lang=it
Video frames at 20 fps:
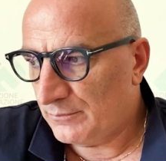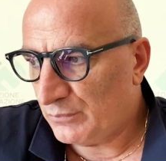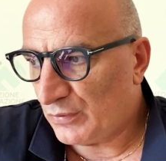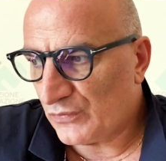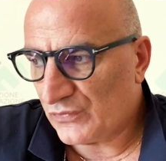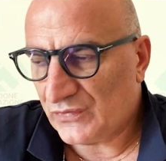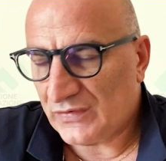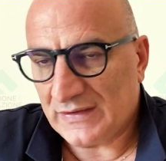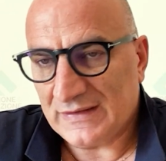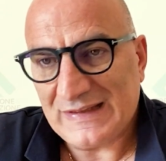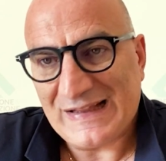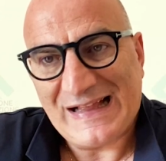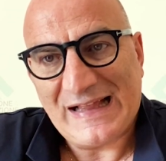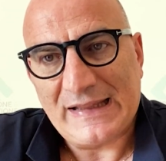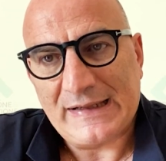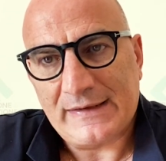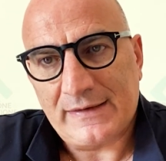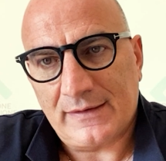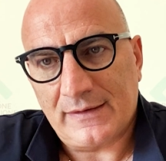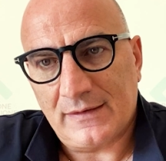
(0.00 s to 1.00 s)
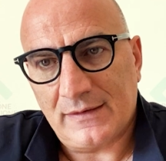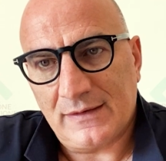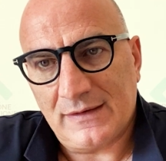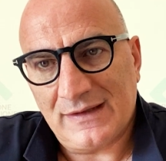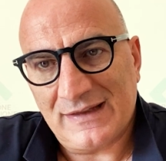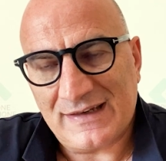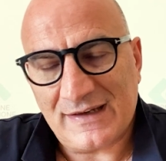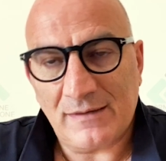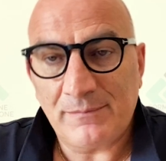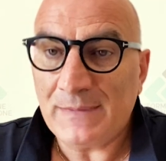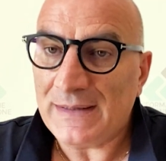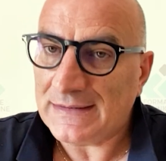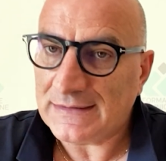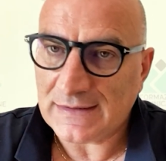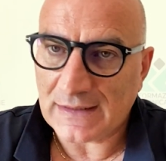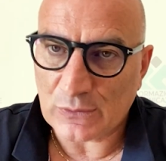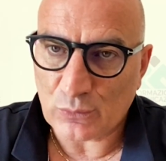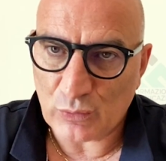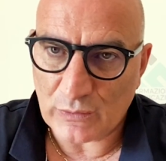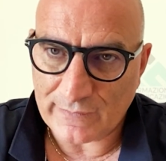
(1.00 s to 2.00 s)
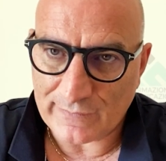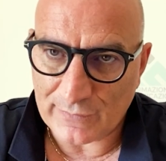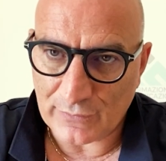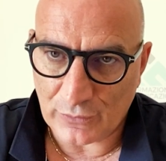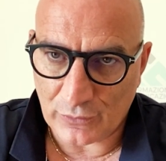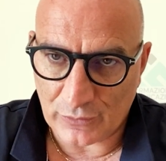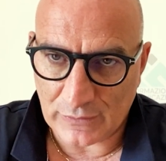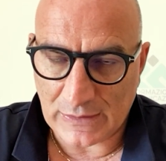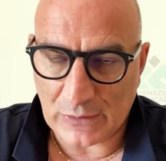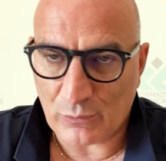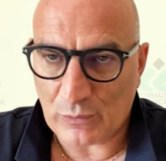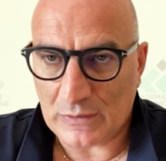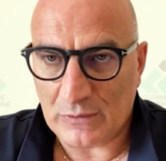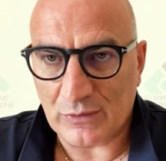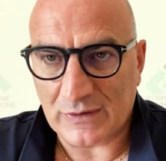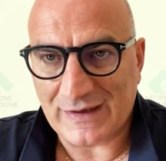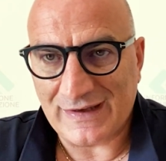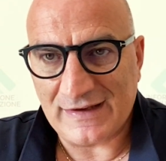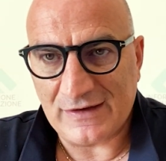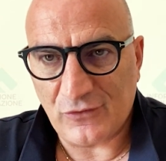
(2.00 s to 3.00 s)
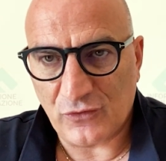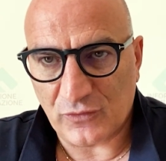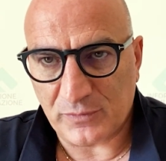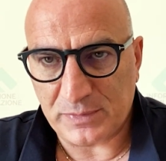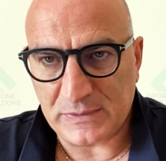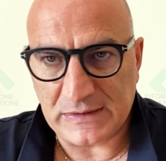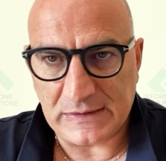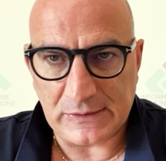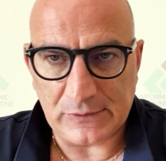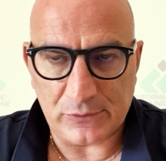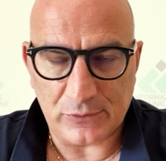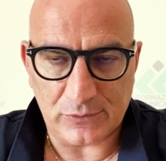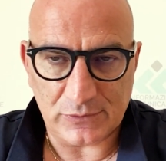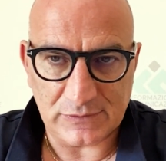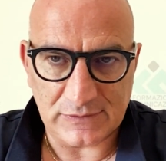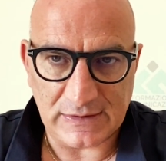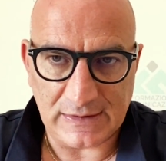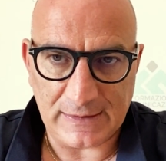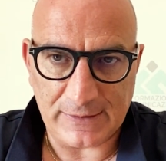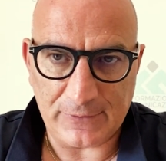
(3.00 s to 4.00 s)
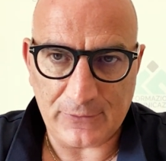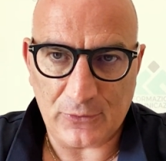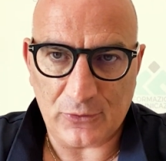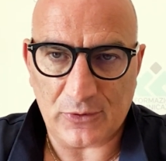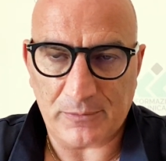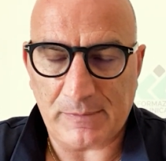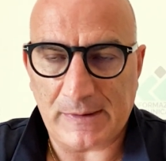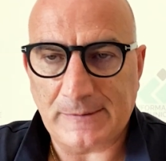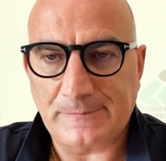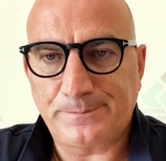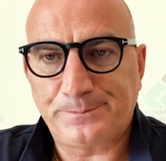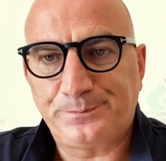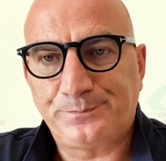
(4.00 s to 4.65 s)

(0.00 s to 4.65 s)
possa dare realmente attuazione a quello che è lo spirito della norma.